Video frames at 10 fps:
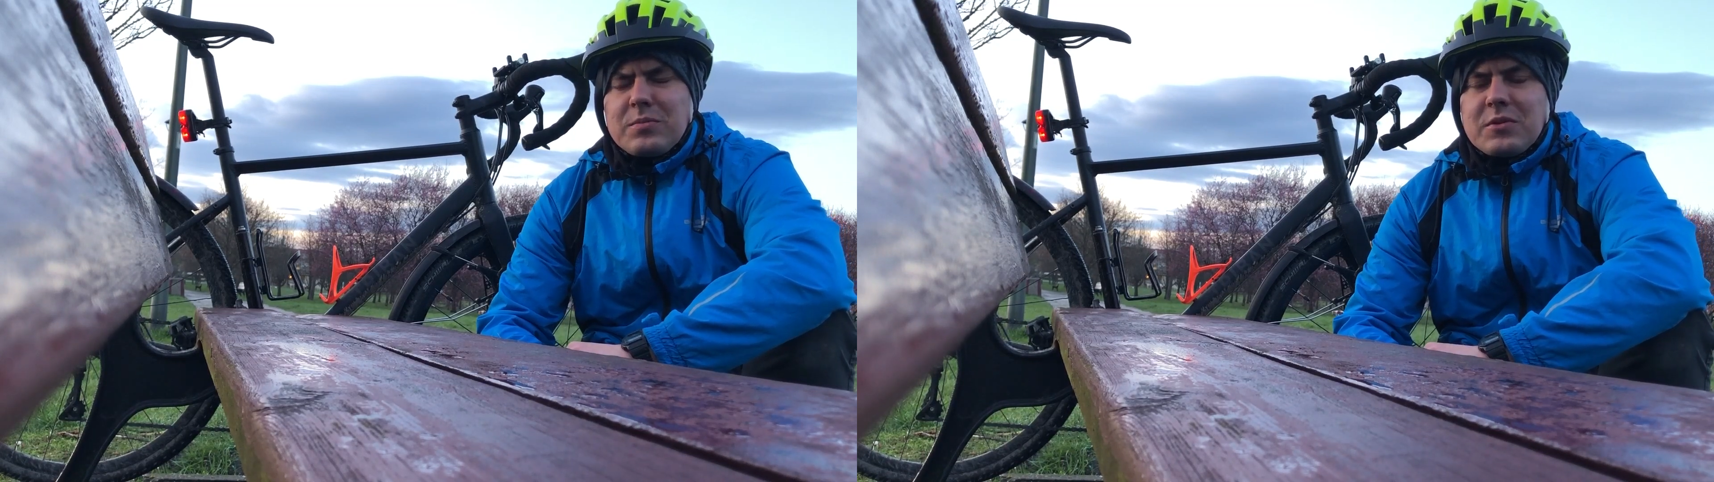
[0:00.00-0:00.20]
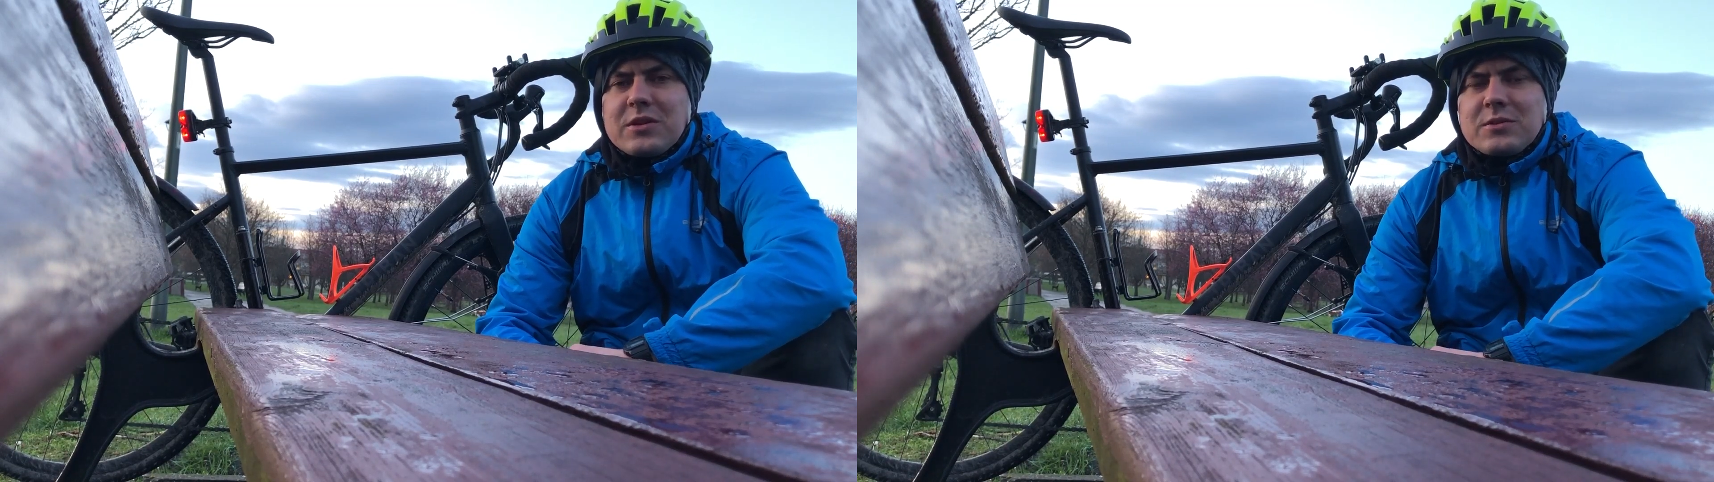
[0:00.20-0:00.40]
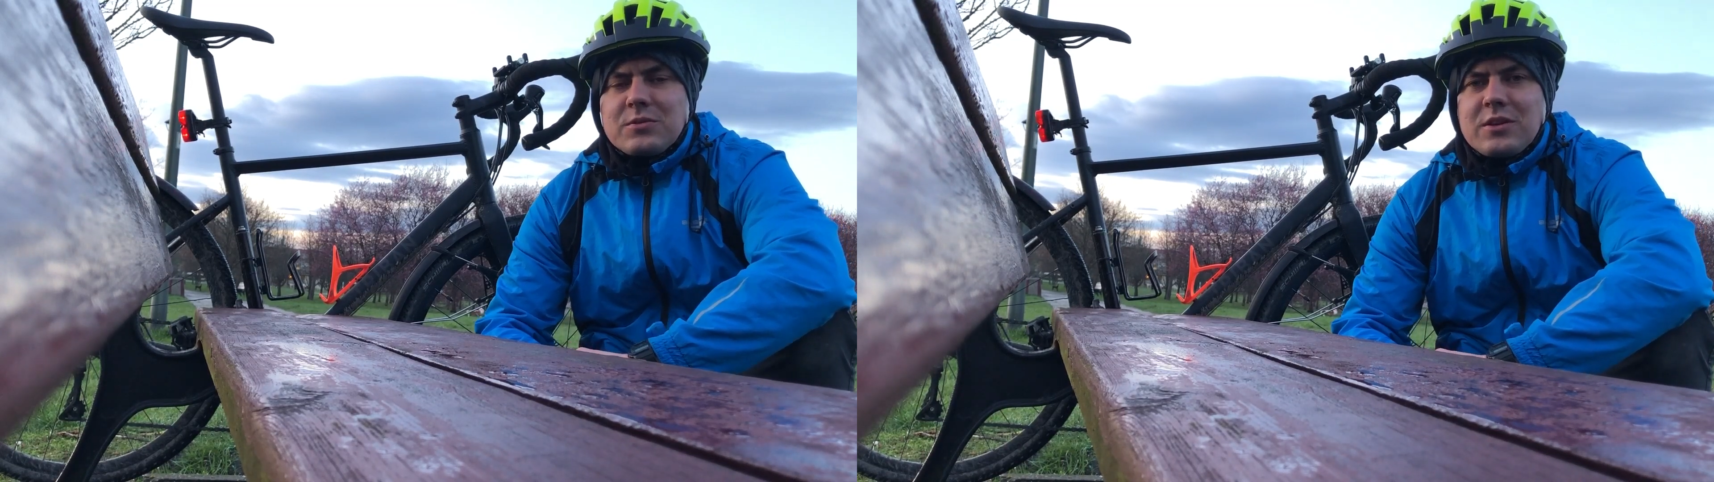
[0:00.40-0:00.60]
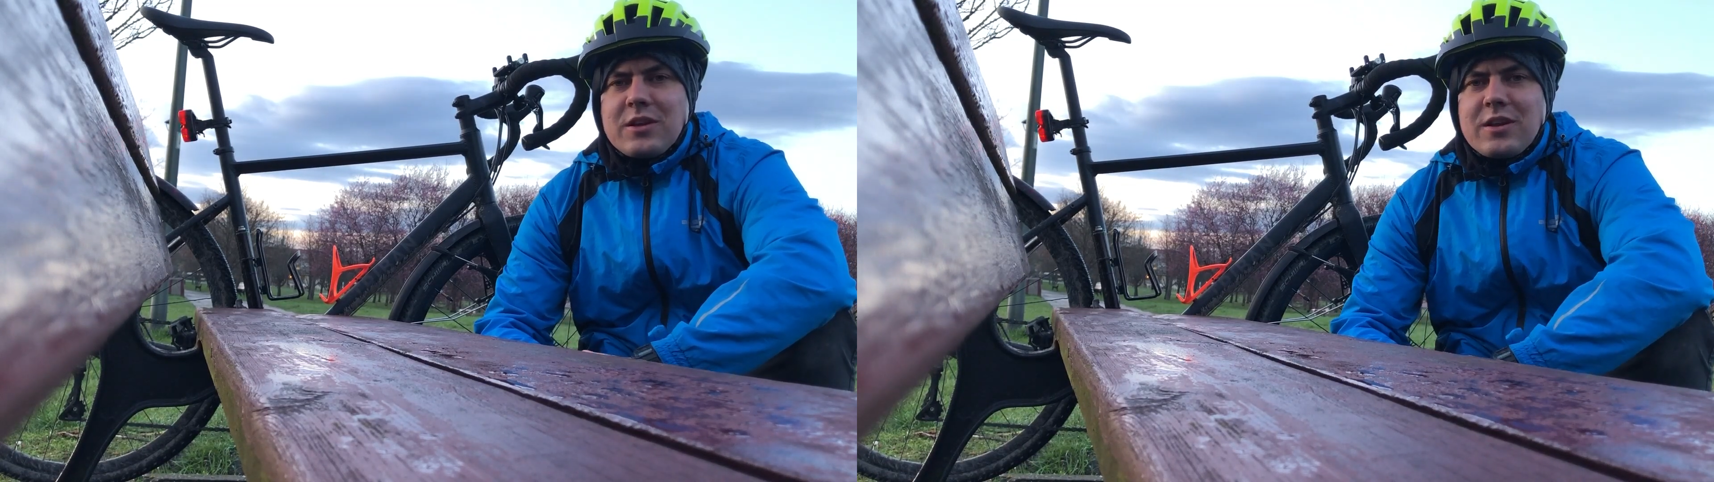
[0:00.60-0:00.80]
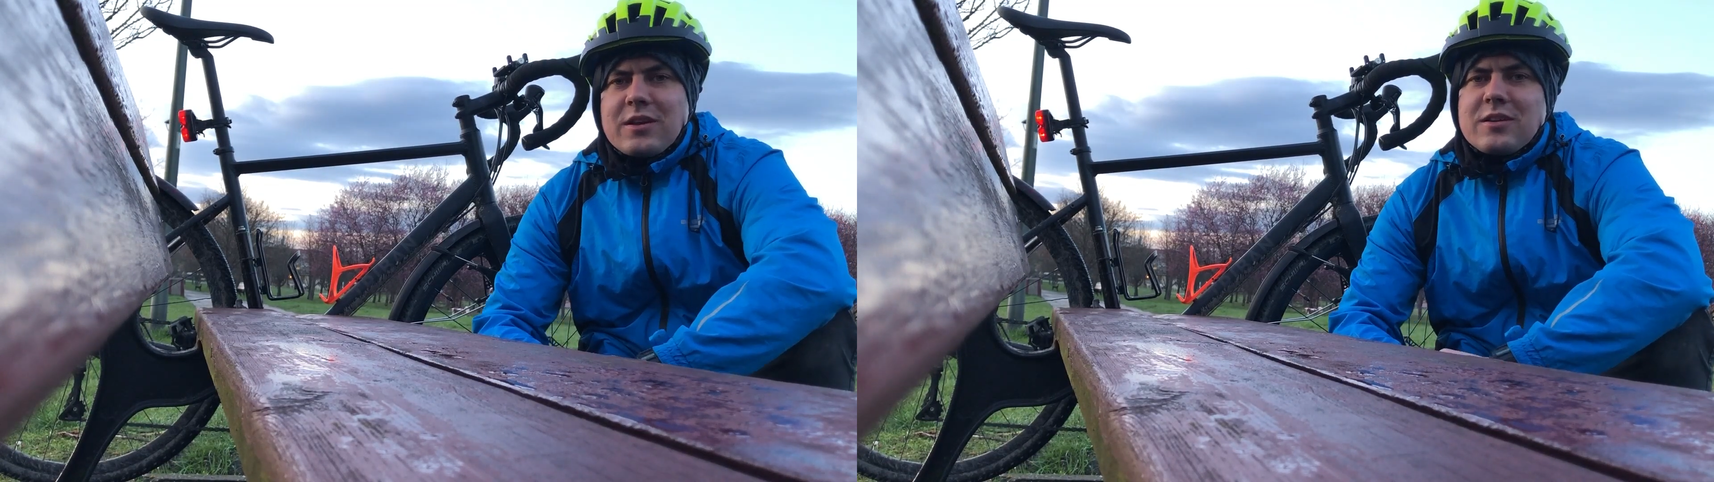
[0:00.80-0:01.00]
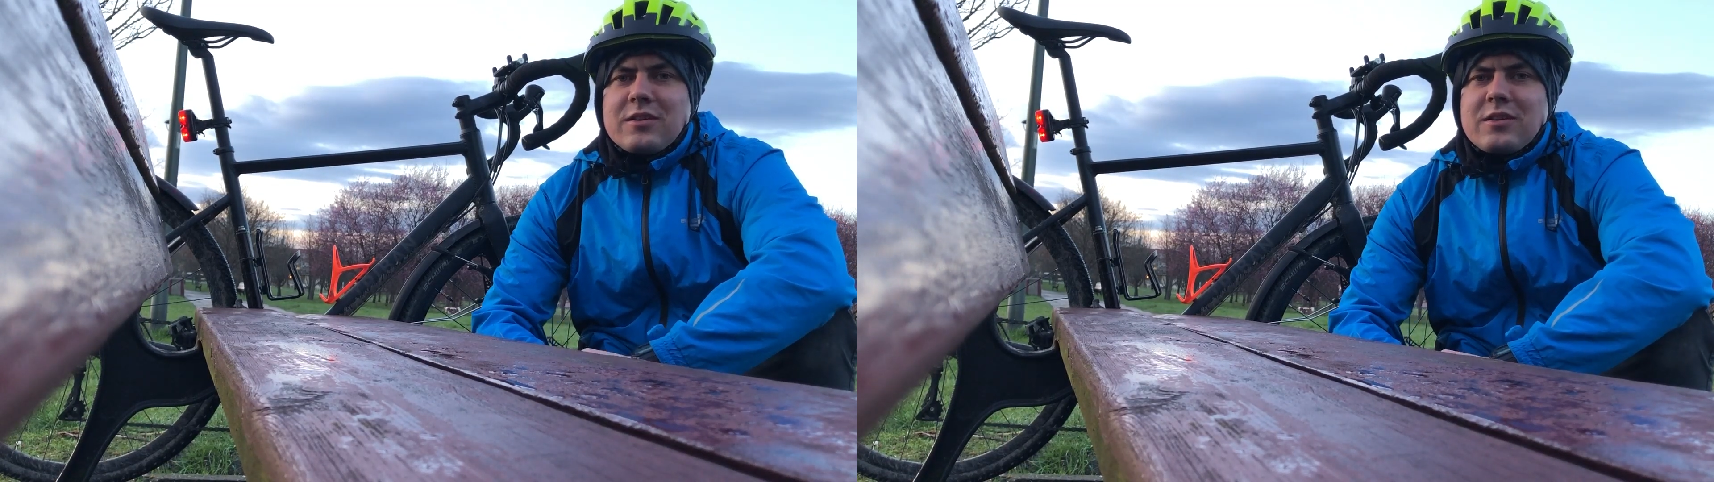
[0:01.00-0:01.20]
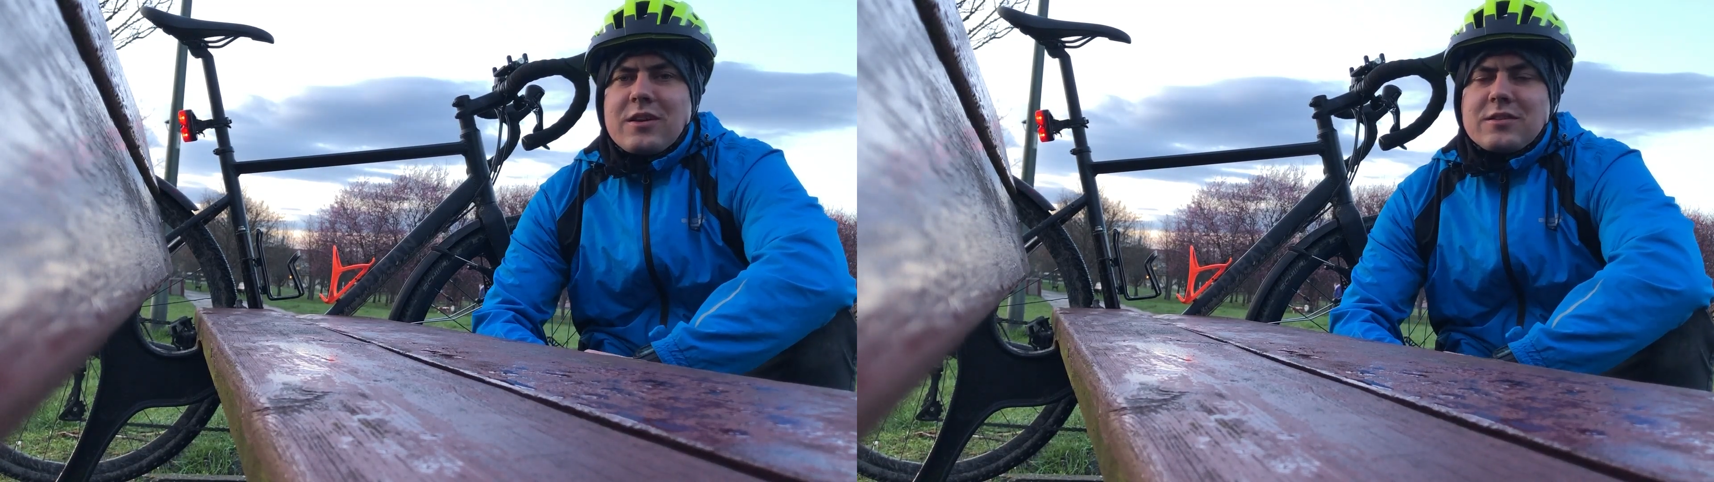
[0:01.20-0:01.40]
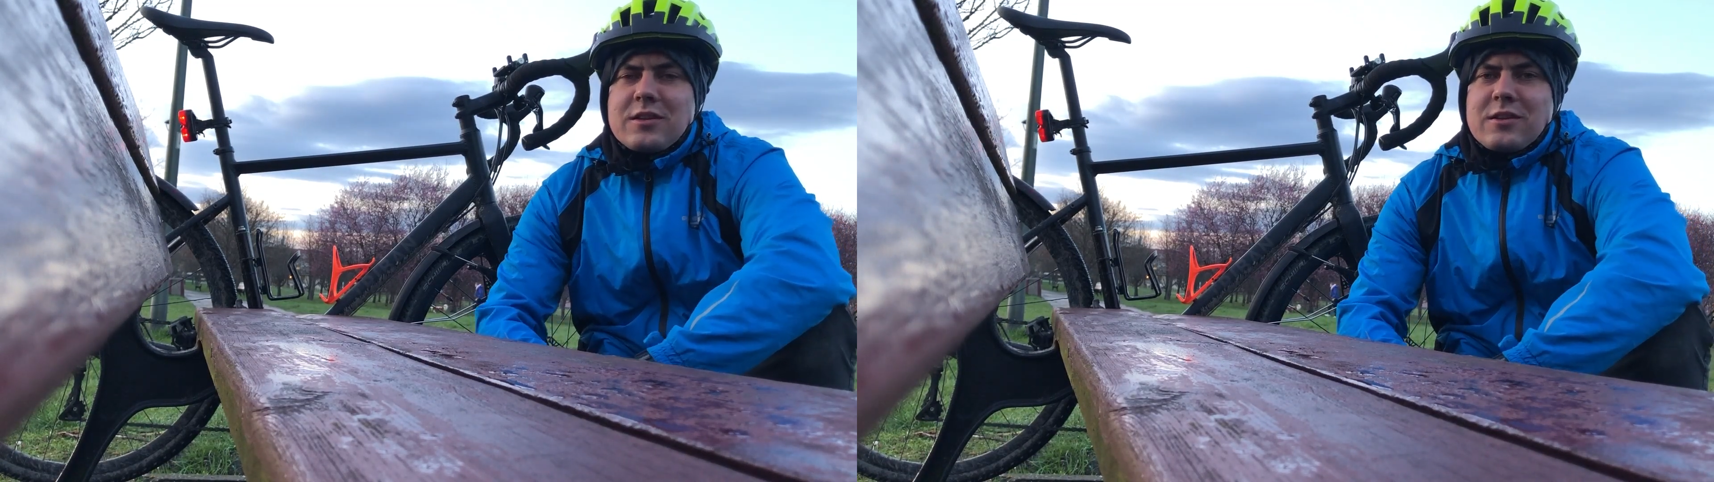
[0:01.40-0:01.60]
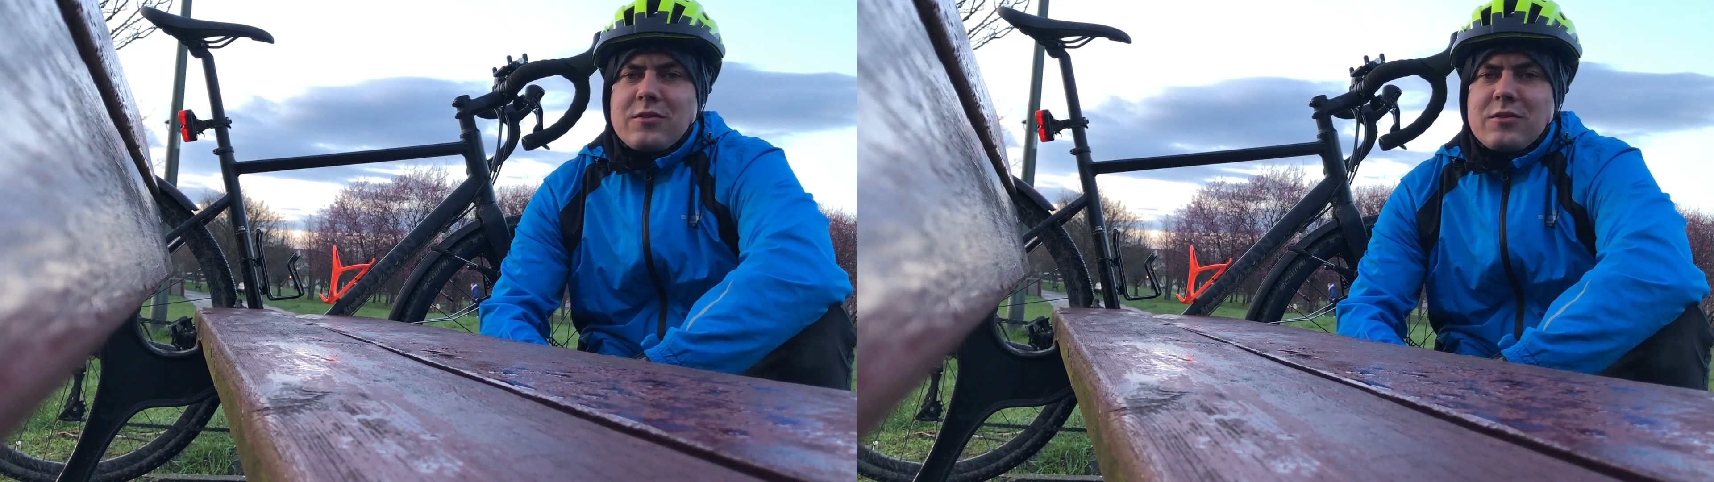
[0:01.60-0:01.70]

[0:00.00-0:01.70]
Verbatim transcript: pokazuje, jak jazda na